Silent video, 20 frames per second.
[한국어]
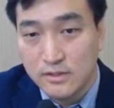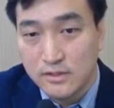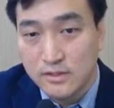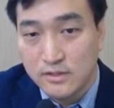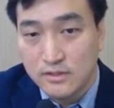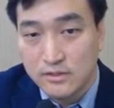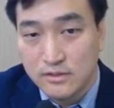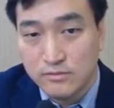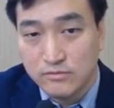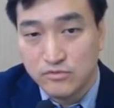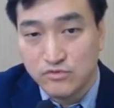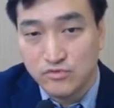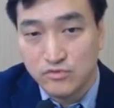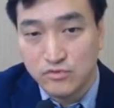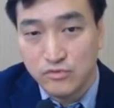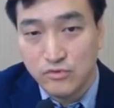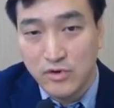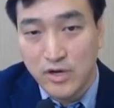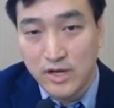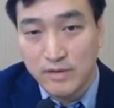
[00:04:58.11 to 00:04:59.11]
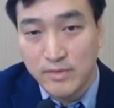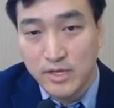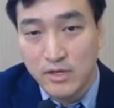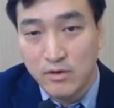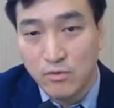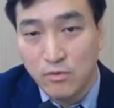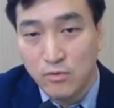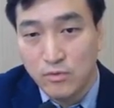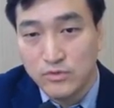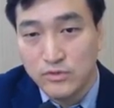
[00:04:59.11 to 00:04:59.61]
그럼 주요 암의
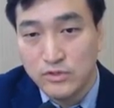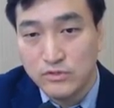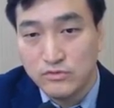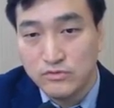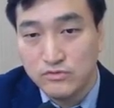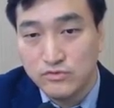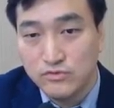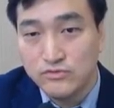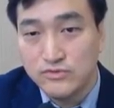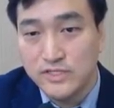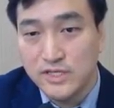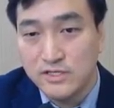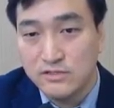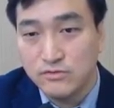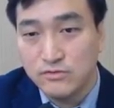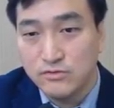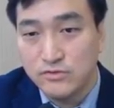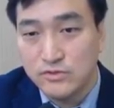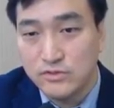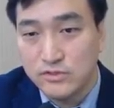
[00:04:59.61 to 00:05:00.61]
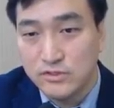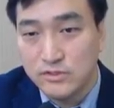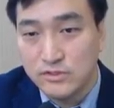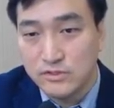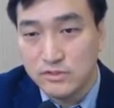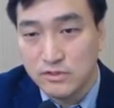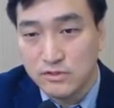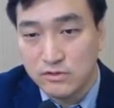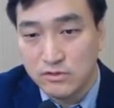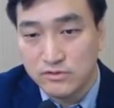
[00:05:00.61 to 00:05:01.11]
오 년
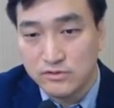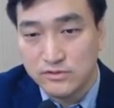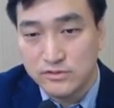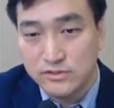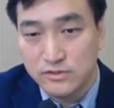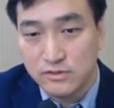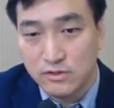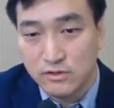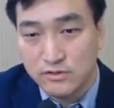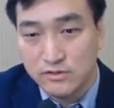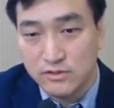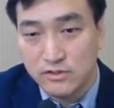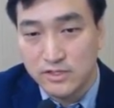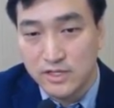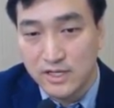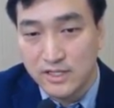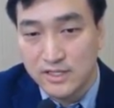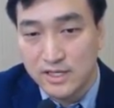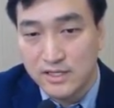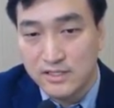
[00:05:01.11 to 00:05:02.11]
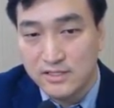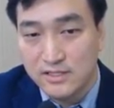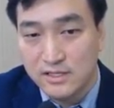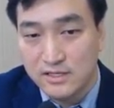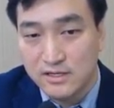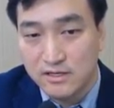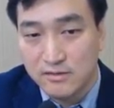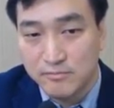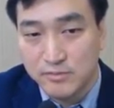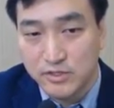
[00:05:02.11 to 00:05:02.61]
순생존율은 어, 어떨까? 다른
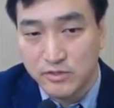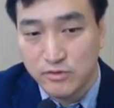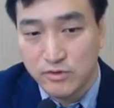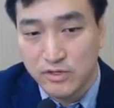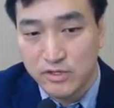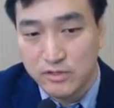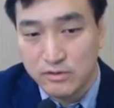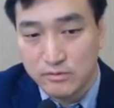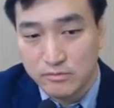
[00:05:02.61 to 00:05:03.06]
나라와 비교를